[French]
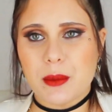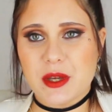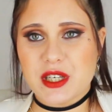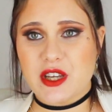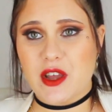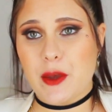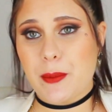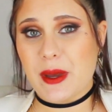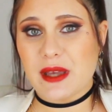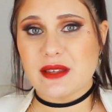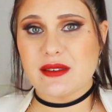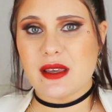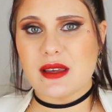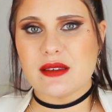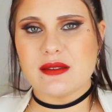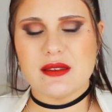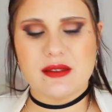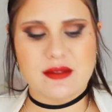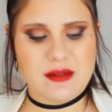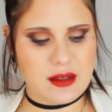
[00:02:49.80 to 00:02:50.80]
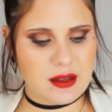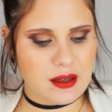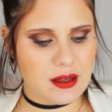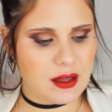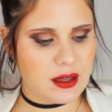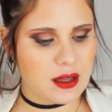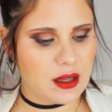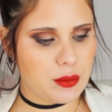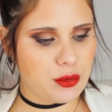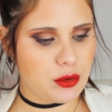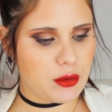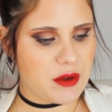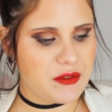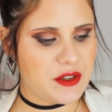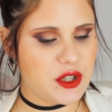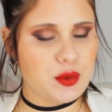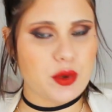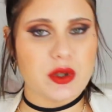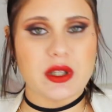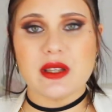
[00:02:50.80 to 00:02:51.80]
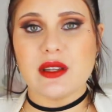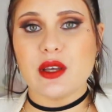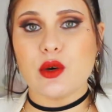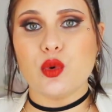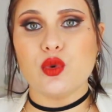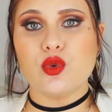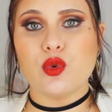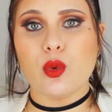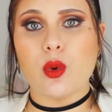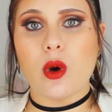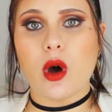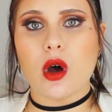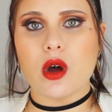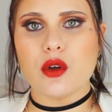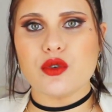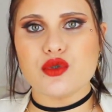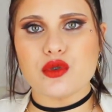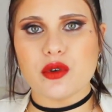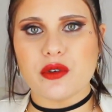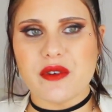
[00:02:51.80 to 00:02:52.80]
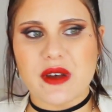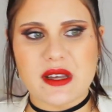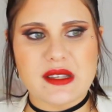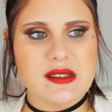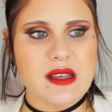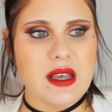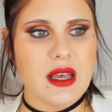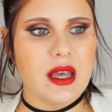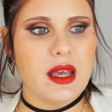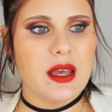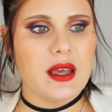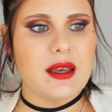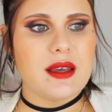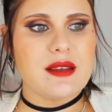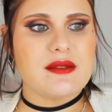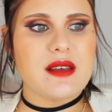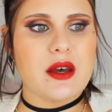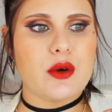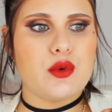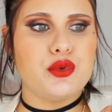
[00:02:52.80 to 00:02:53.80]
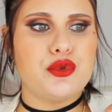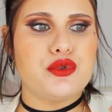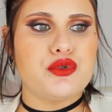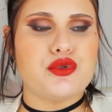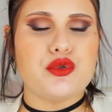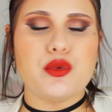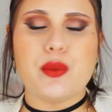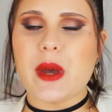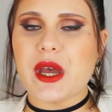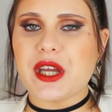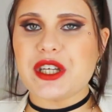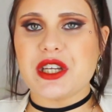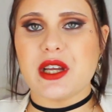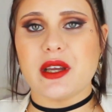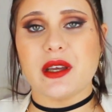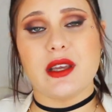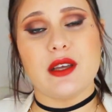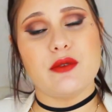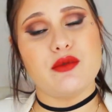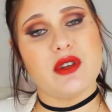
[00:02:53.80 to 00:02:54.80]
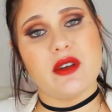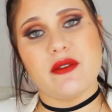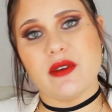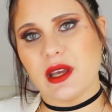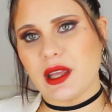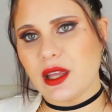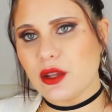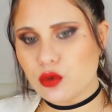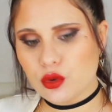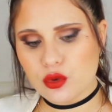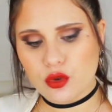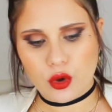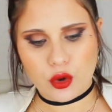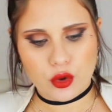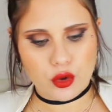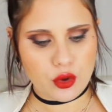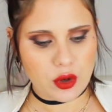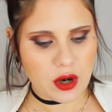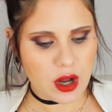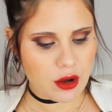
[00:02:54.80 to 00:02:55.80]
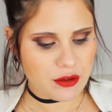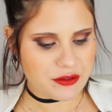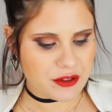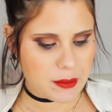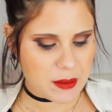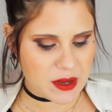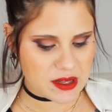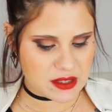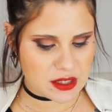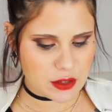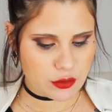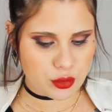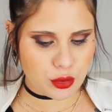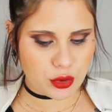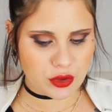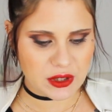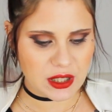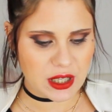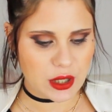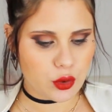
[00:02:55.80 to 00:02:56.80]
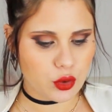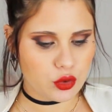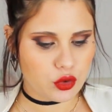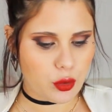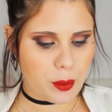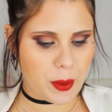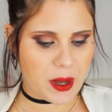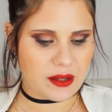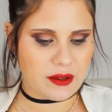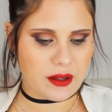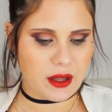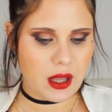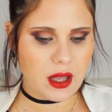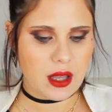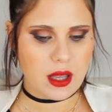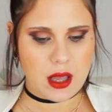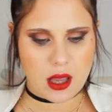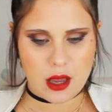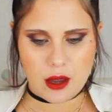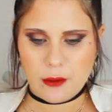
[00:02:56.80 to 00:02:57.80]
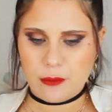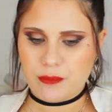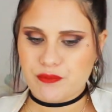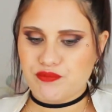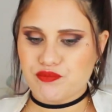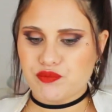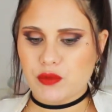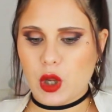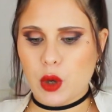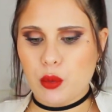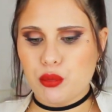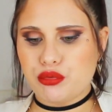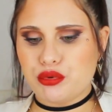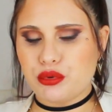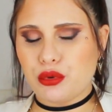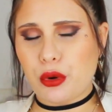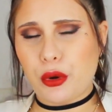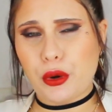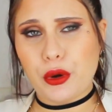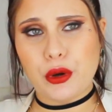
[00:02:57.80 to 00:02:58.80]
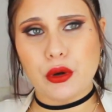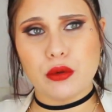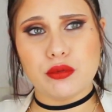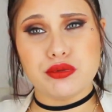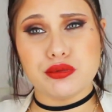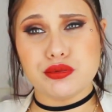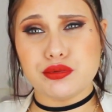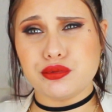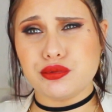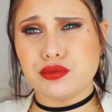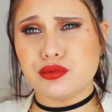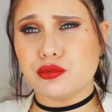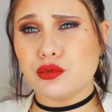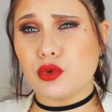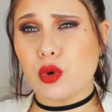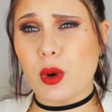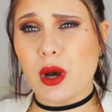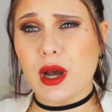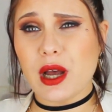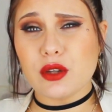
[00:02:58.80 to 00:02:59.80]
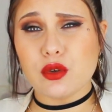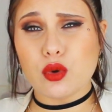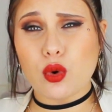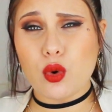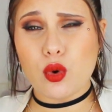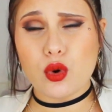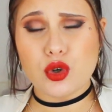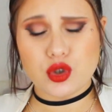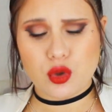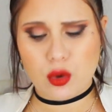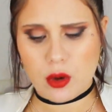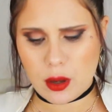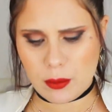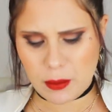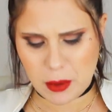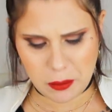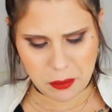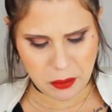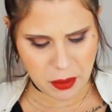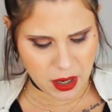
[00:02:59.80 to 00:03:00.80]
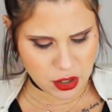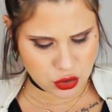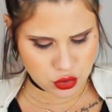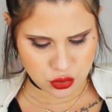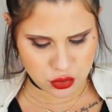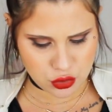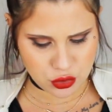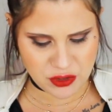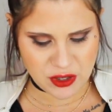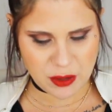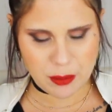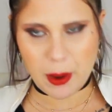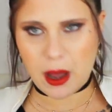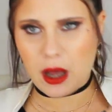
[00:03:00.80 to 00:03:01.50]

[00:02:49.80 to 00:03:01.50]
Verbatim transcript: Mais je savais pas que ça existait et pour ma fille, je prenais des cotons en grande surface. Et ça coûte super cher et vous avez rien dedans que là en pharmacie, vous prenez les cotopades pour 3-4 euh, euros, je crois, même pas, je, je sais